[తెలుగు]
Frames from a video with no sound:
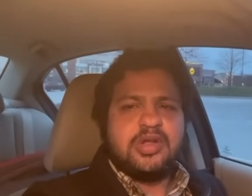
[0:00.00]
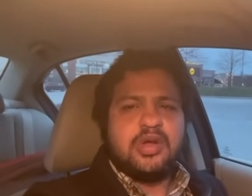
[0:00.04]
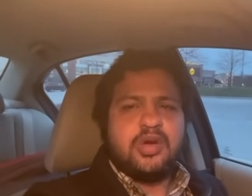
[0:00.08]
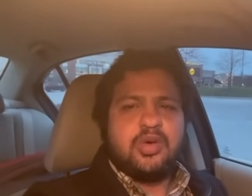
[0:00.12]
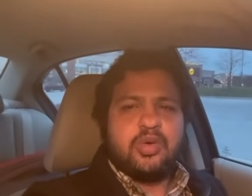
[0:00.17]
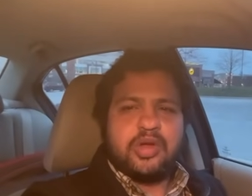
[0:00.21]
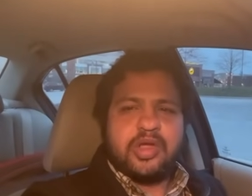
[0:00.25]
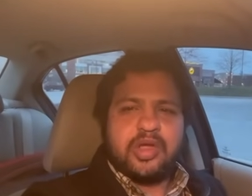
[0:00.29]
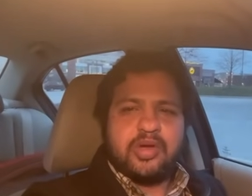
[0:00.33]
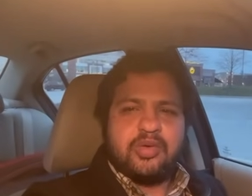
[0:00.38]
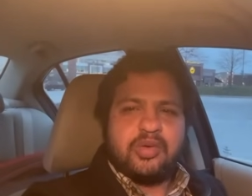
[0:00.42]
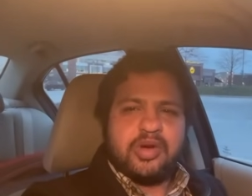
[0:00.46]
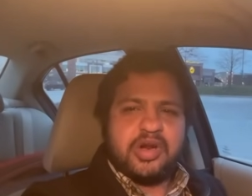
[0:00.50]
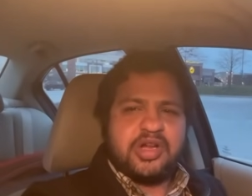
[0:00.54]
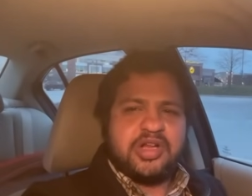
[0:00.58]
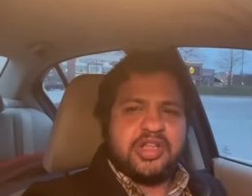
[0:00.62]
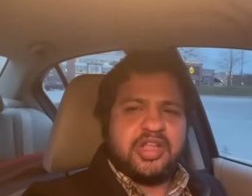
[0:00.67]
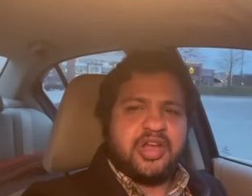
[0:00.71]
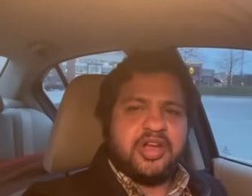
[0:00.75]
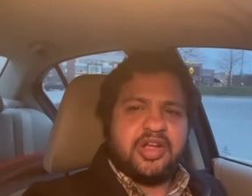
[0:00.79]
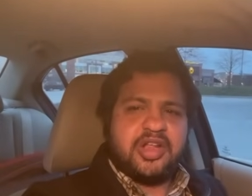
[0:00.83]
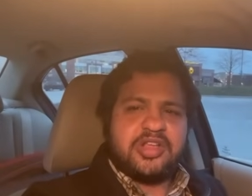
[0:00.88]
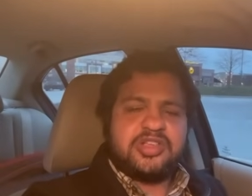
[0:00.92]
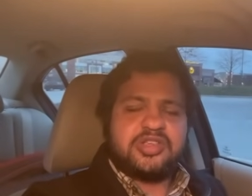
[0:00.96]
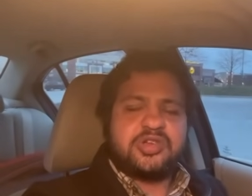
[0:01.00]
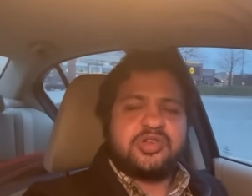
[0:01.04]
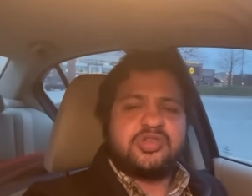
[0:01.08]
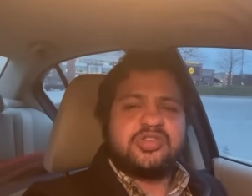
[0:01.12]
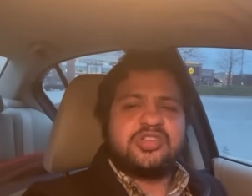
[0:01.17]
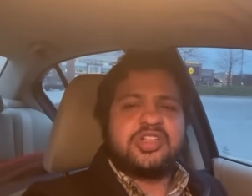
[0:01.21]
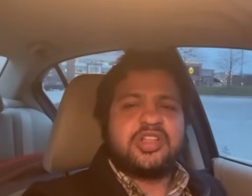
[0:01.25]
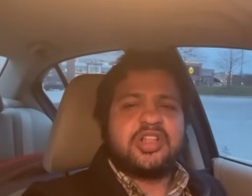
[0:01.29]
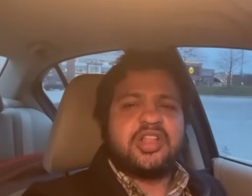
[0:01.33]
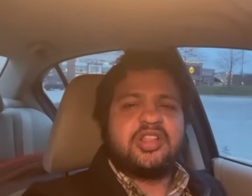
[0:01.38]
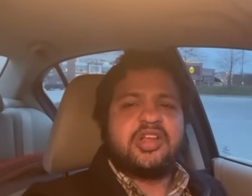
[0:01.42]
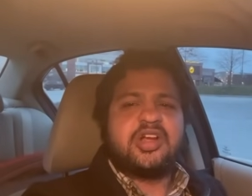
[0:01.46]
ఒకే ఒకటి ఇరిటేషన్
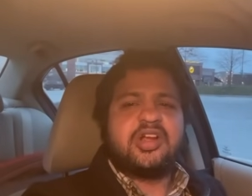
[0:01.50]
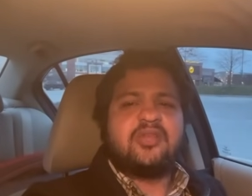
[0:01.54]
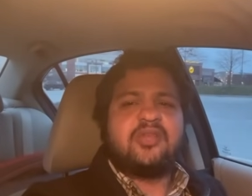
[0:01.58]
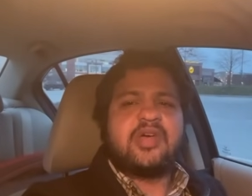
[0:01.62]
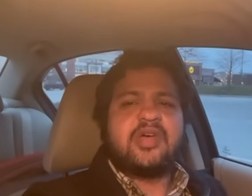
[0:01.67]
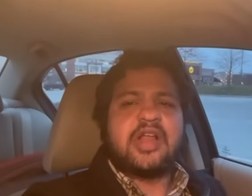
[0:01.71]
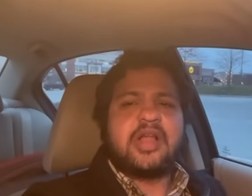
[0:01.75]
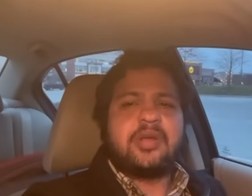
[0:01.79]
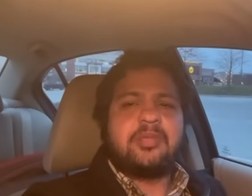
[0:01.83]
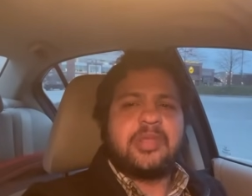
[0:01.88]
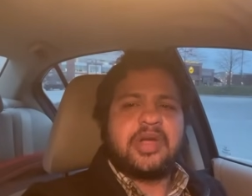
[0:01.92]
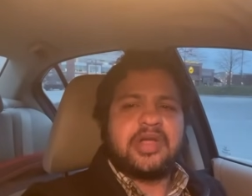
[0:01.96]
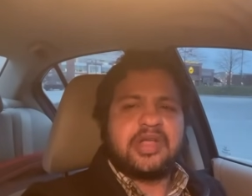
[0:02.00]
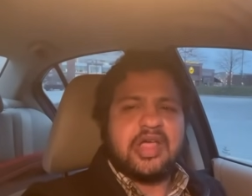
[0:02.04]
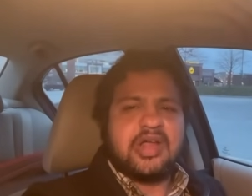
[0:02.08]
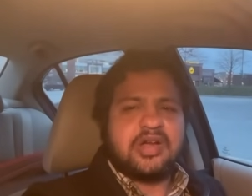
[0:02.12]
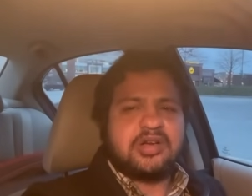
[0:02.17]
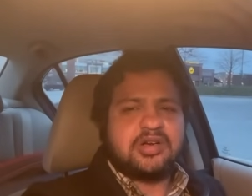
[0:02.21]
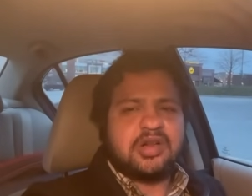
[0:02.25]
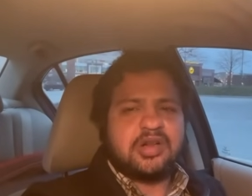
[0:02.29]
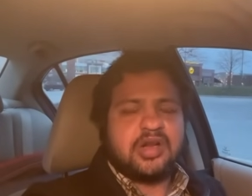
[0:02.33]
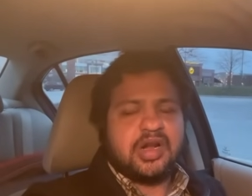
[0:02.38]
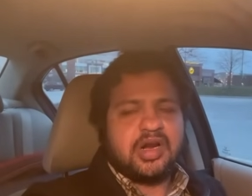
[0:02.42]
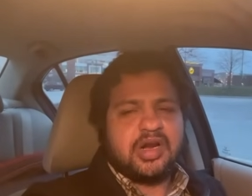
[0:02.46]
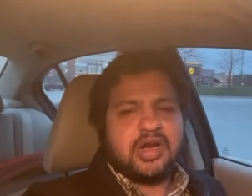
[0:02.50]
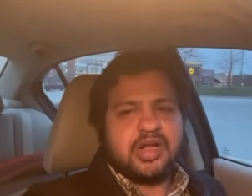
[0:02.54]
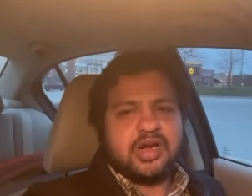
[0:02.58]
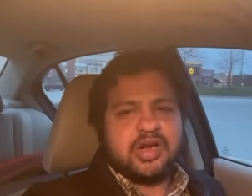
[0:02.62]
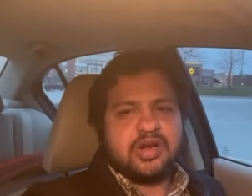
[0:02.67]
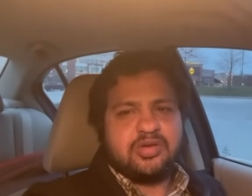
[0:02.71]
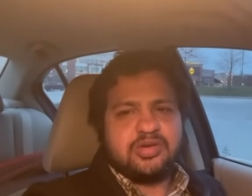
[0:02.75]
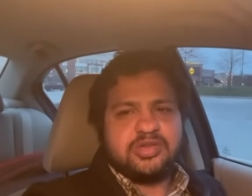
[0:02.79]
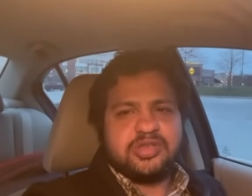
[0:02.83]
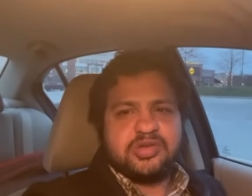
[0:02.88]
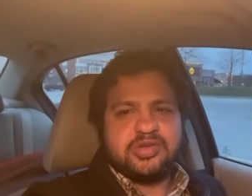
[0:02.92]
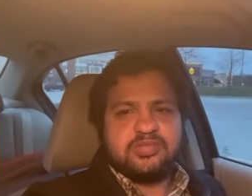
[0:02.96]
వచ్చేది ఏంటంటే వాళ్ళ అమ్మ క్యారెక్టర్
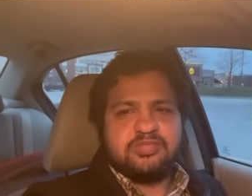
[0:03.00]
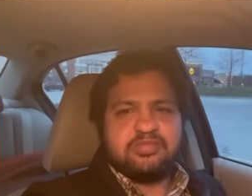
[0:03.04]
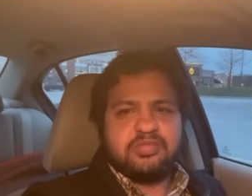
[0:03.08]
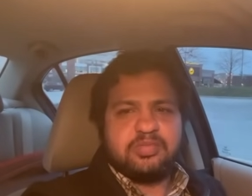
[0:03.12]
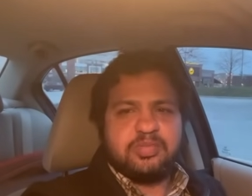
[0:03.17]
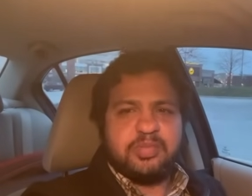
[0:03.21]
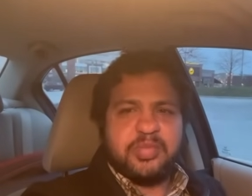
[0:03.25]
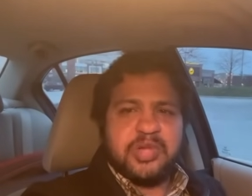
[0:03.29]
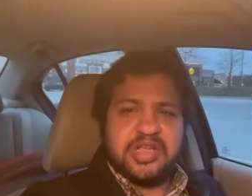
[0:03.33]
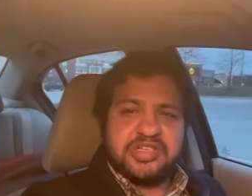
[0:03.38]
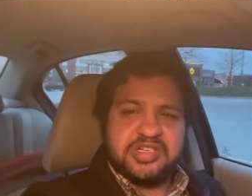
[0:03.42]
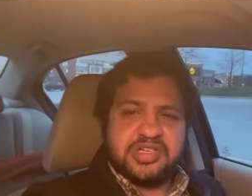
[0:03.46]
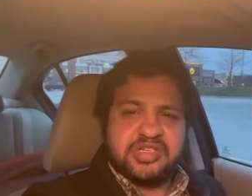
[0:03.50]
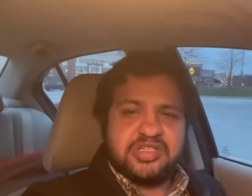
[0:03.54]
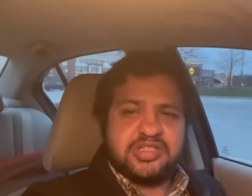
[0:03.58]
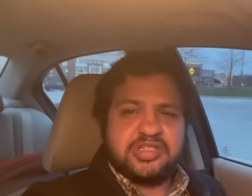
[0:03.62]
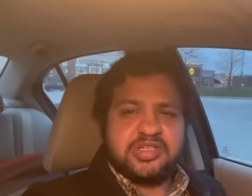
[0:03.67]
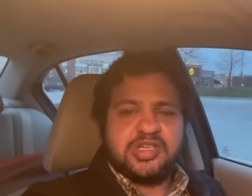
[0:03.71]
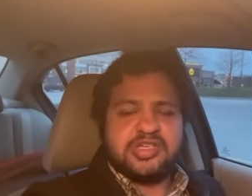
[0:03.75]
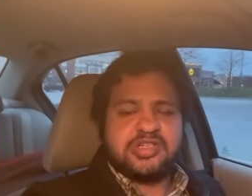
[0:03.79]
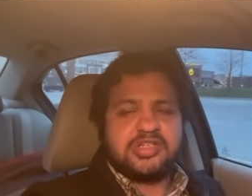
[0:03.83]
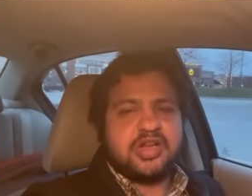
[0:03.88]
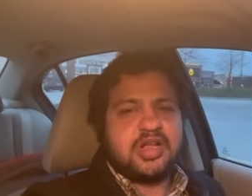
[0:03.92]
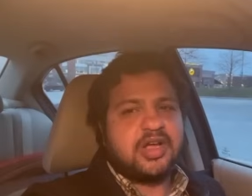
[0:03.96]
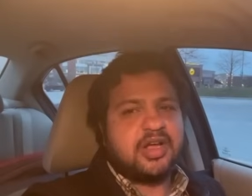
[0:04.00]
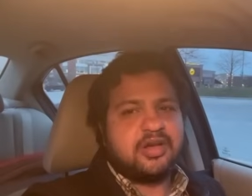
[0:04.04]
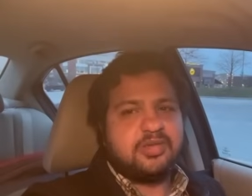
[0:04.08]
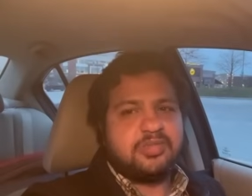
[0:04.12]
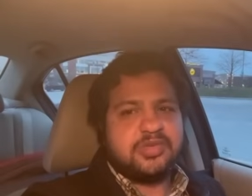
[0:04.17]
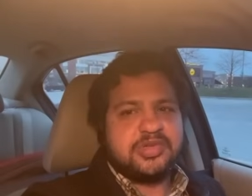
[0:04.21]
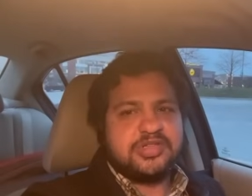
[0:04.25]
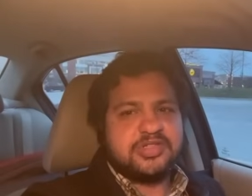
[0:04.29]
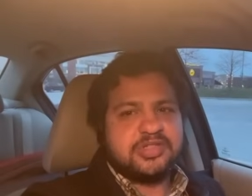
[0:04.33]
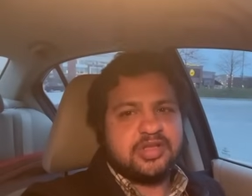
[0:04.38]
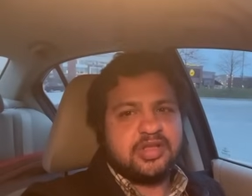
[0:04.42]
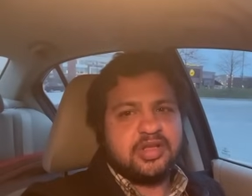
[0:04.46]
అక్కడక్కడ కొంచెం పేషెన్స్ టెస్ట్ లాగా
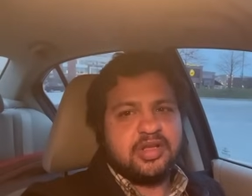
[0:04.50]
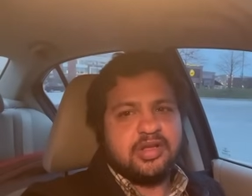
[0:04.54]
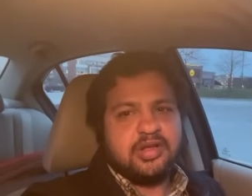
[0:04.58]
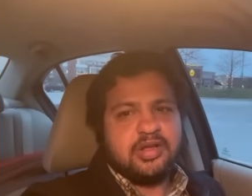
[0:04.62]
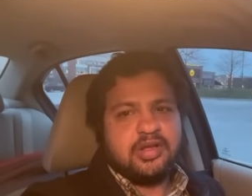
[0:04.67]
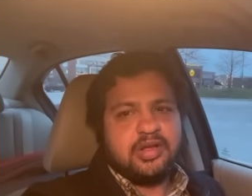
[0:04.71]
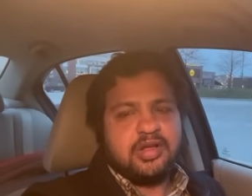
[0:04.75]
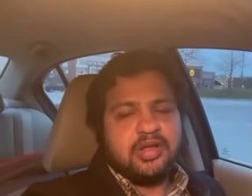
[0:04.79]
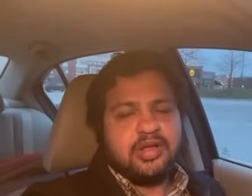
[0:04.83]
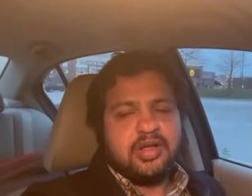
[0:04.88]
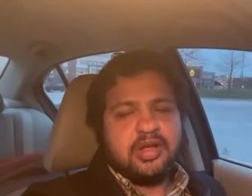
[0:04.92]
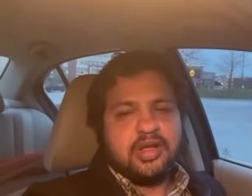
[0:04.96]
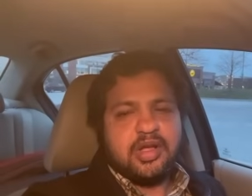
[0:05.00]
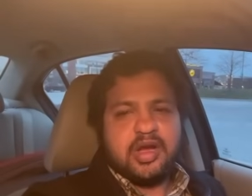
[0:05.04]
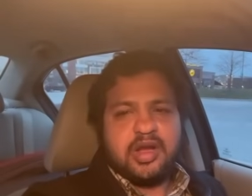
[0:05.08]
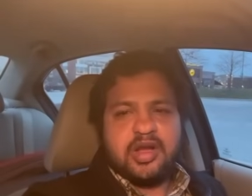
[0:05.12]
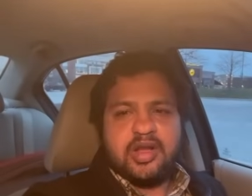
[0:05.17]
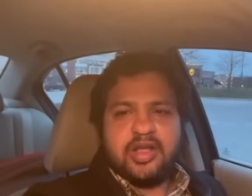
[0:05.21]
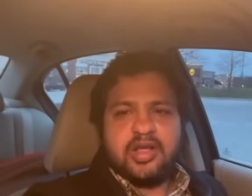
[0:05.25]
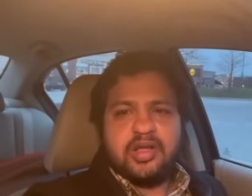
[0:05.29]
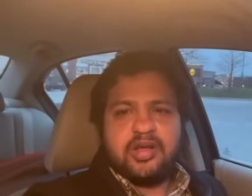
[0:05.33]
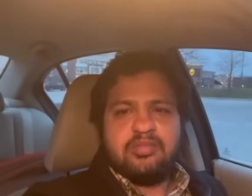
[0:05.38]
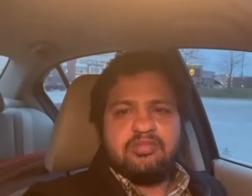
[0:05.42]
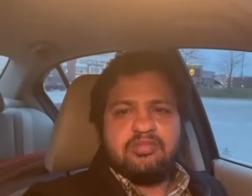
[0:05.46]
అనిపిస్తుంది అంటే